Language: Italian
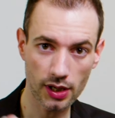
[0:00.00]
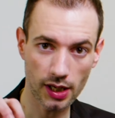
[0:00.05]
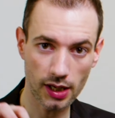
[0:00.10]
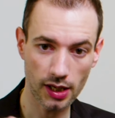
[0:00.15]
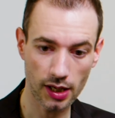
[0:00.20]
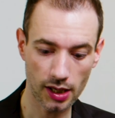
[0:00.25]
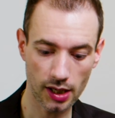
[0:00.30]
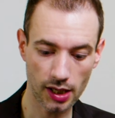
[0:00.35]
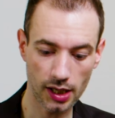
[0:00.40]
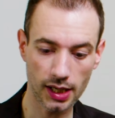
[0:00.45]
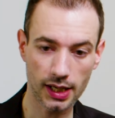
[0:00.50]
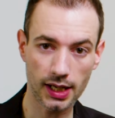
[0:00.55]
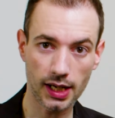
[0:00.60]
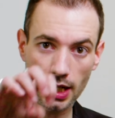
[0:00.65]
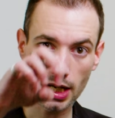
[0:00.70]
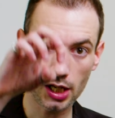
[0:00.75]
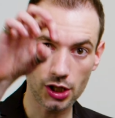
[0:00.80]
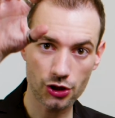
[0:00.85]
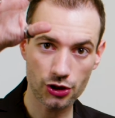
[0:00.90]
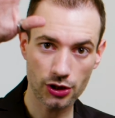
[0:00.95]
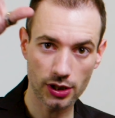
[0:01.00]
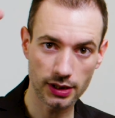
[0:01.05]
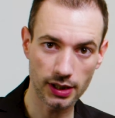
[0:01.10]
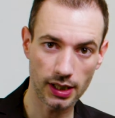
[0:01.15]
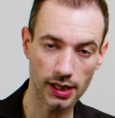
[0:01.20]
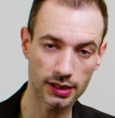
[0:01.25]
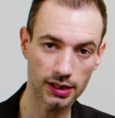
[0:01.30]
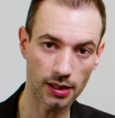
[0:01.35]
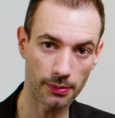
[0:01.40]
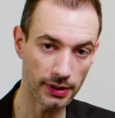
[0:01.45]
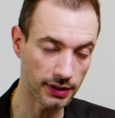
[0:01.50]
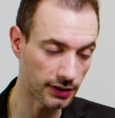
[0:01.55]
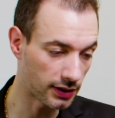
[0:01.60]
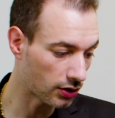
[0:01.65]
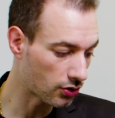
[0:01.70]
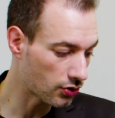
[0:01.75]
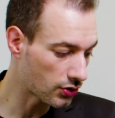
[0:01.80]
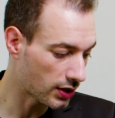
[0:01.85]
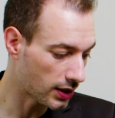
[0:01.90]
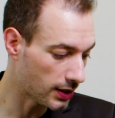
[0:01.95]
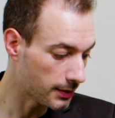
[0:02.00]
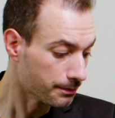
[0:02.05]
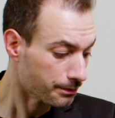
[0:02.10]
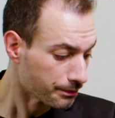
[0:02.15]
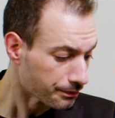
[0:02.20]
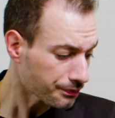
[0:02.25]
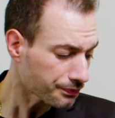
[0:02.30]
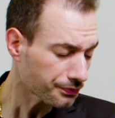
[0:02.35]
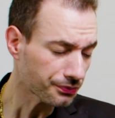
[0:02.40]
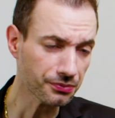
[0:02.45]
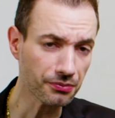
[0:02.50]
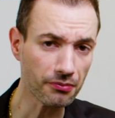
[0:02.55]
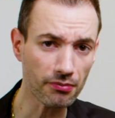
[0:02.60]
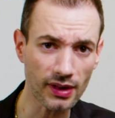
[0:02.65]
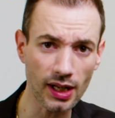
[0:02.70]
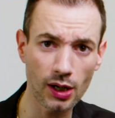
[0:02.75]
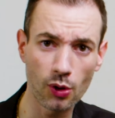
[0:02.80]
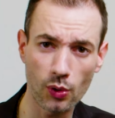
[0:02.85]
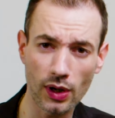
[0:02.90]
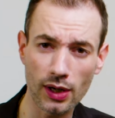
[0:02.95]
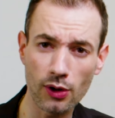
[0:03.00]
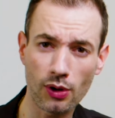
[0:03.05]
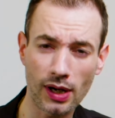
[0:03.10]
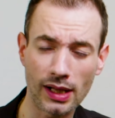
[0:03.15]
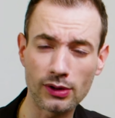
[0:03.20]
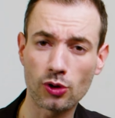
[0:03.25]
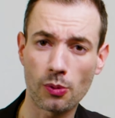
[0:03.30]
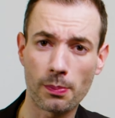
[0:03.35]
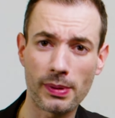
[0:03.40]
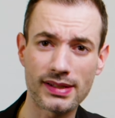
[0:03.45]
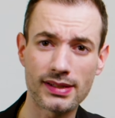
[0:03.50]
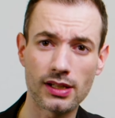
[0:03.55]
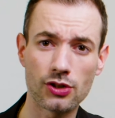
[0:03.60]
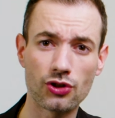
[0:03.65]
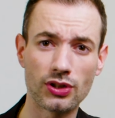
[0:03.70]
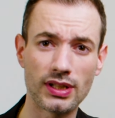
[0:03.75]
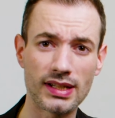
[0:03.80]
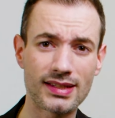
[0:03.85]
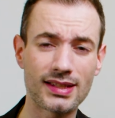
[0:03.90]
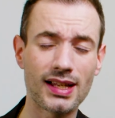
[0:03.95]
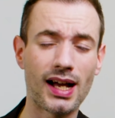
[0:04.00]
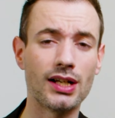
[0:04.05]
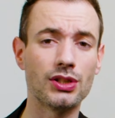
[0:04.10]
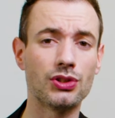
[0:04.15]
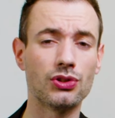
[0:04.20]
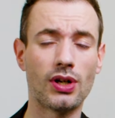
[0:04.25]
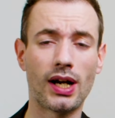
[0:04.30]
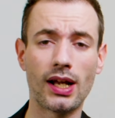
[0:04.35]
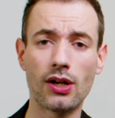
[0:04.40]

che, che esce direttamente così quello è un altro passaggio di stato.